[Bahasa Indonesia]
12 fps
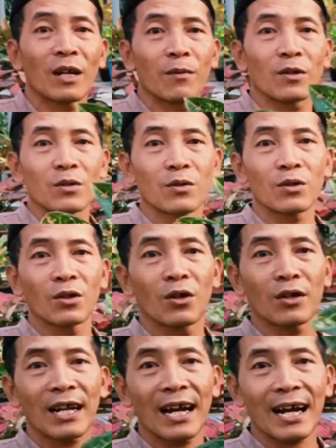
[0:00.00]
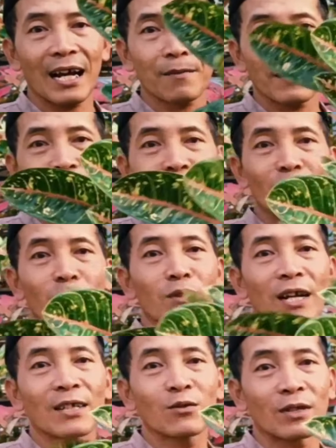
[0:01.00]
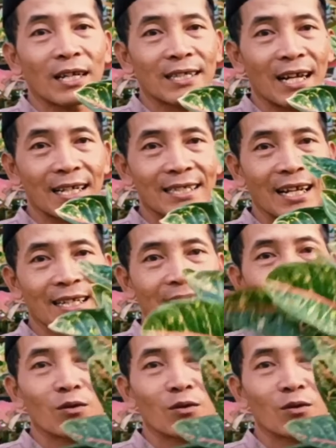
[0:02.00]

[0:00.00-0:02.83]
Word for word: Bunda Bosku. Dona Carmen rumpunan sudah sangat cantik,